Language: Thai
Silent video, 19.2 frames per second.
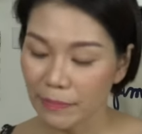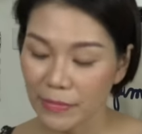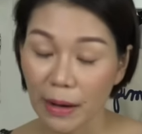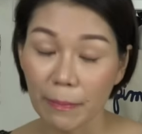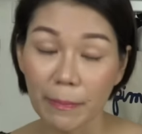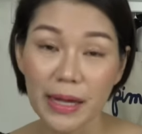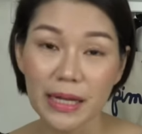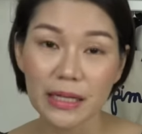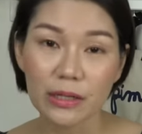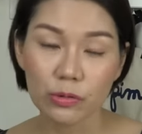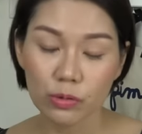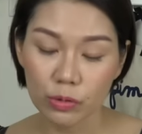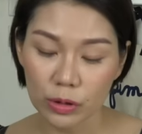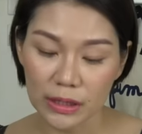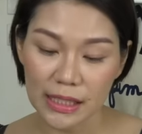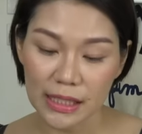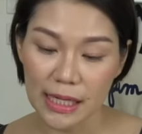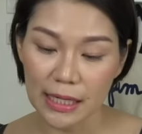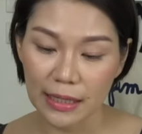ยังไม่คุ้น
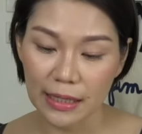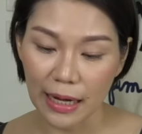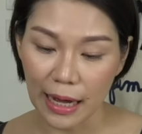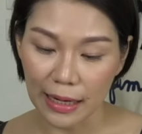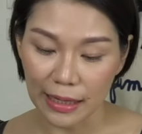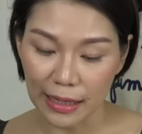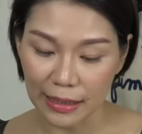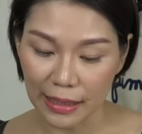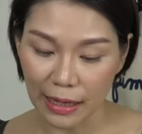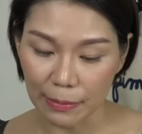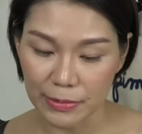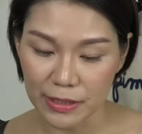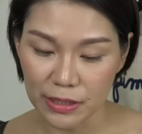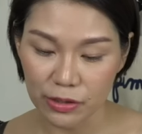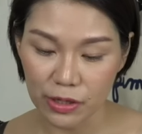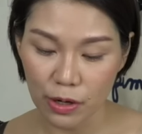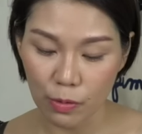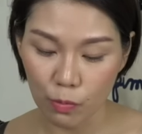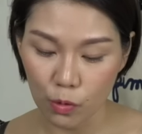ชินนะคะกันกับ
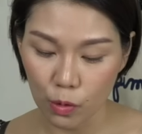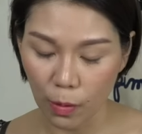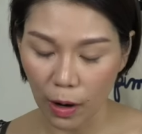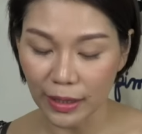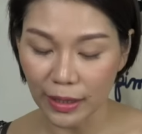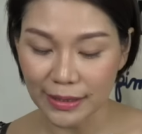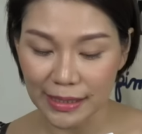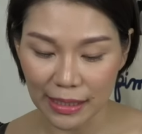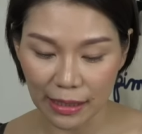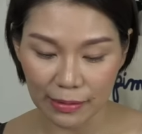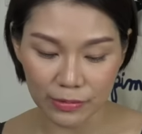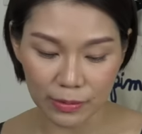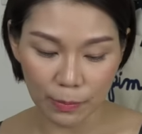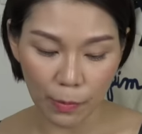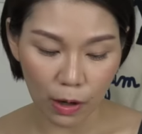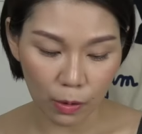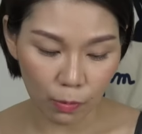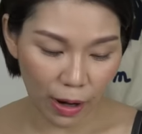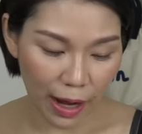History of Whoo เพราะจริงๆแล้วพิม
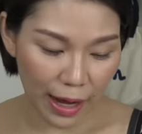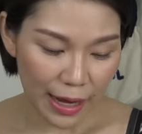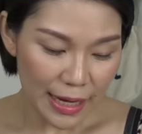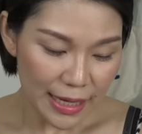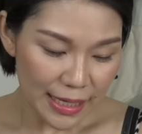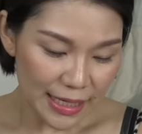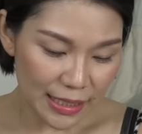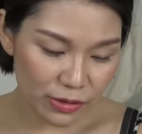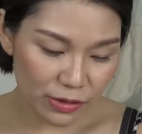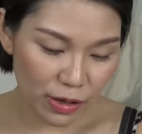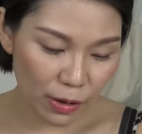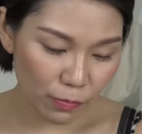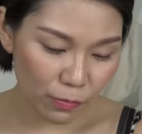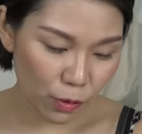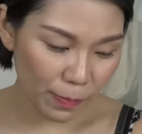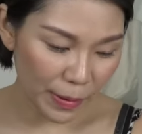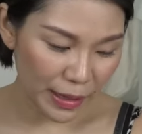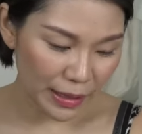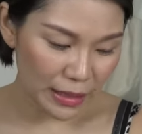จะบอกเลยว่า History of
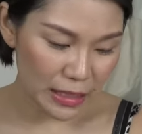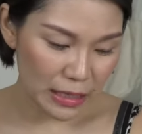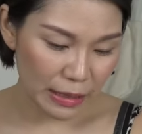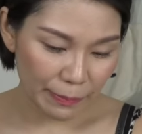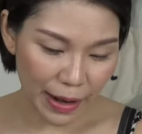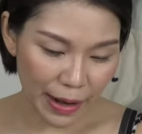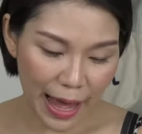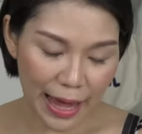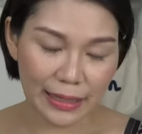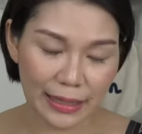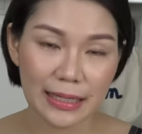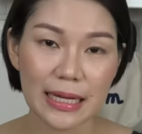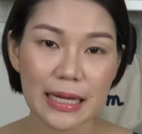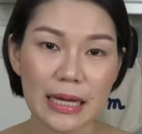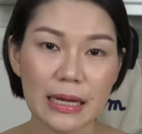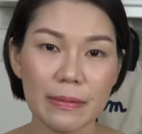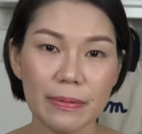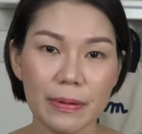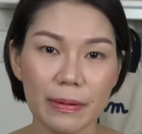Whoo เป็นหนึ่งแบรนด์
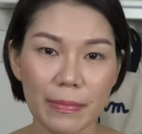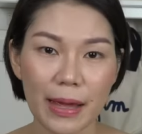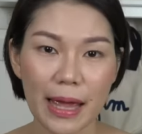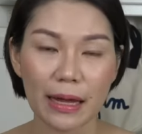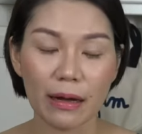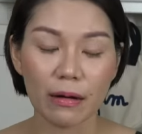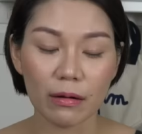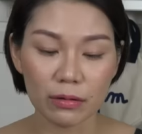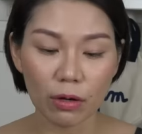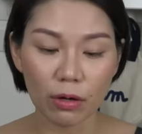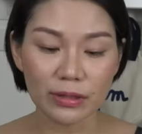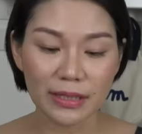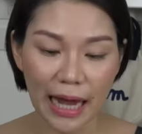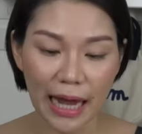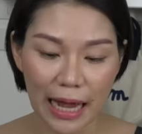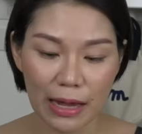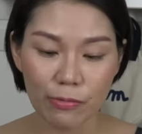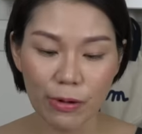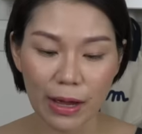ที่พิมเองก็ต้อง
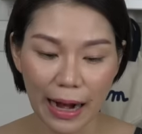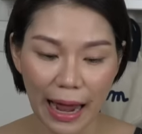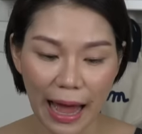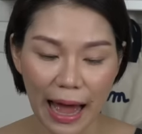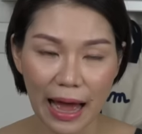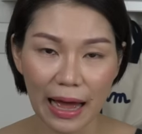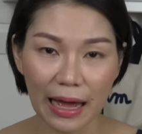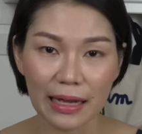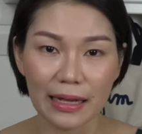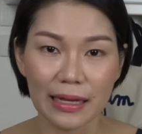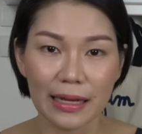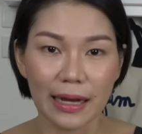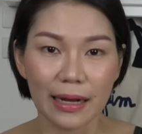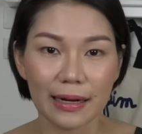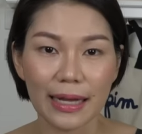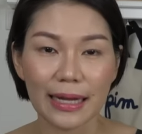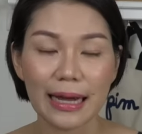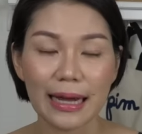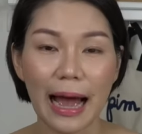ใช้เวลา
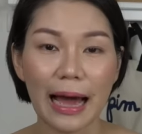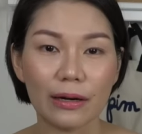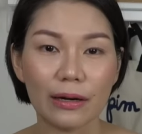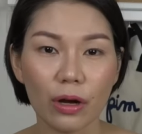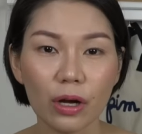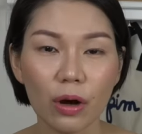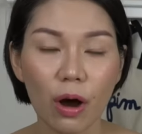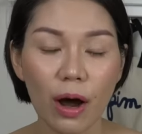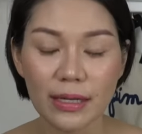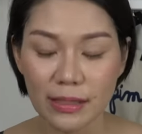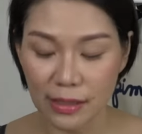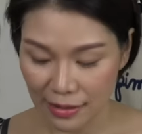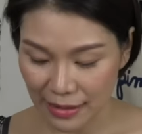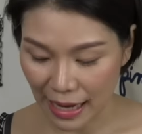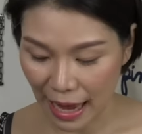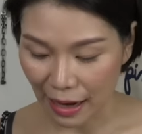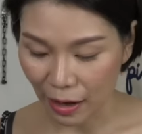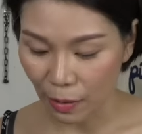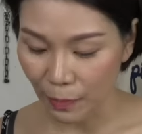ในการค่อยๆศึก
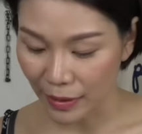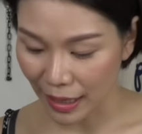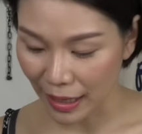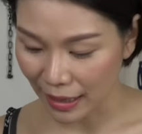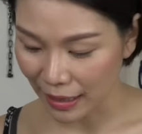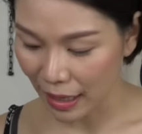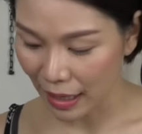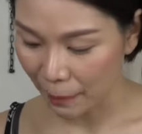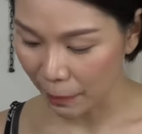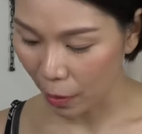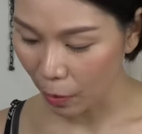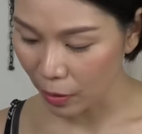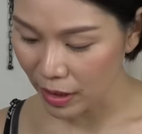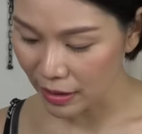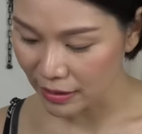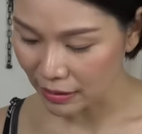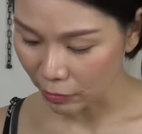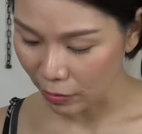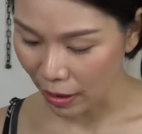ษาเขาเหมือนกันนะคะเพราะ
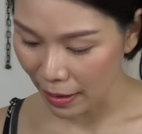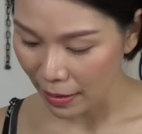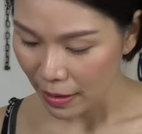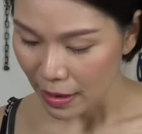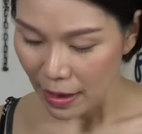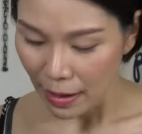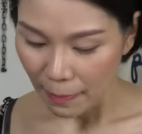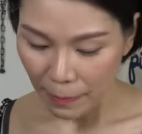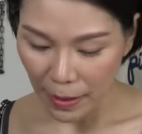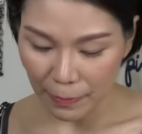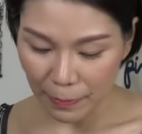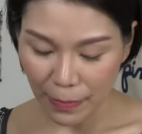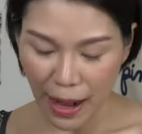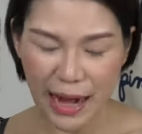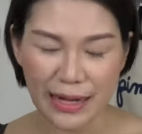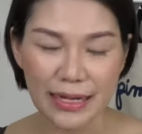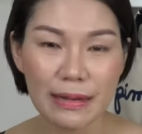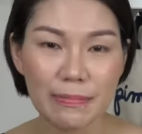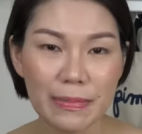เนื่องจากว่าเป็นแบร
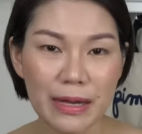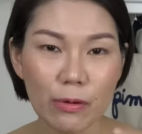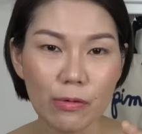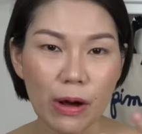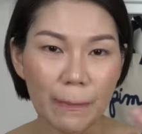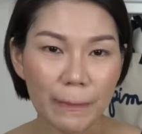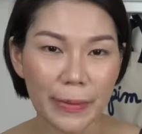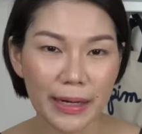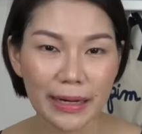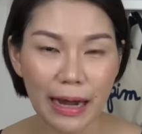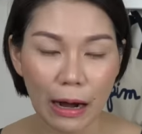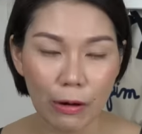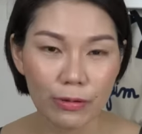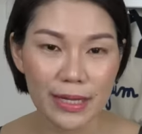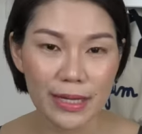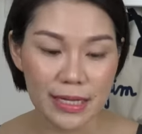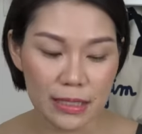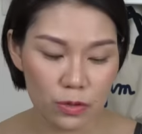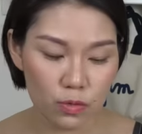นด์ที่มีความเป็นเกา
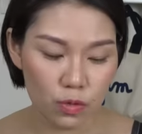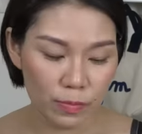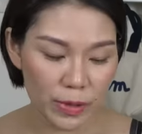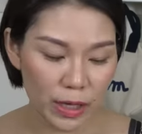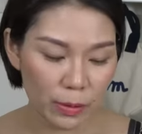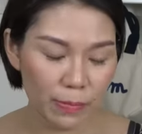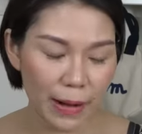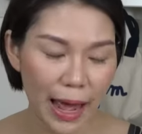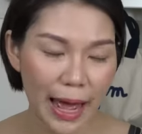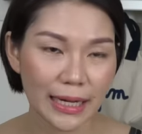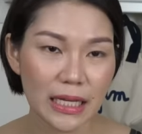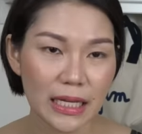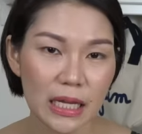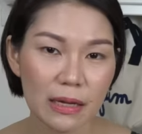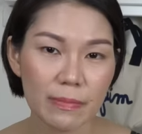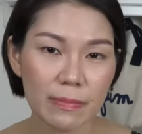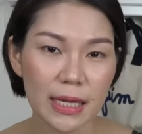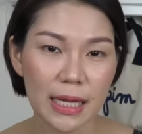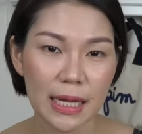หลีสูงมีแบรนด์
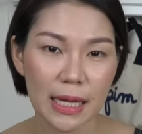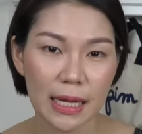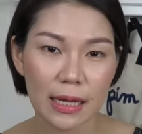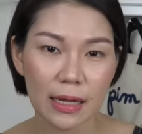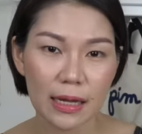ที่มี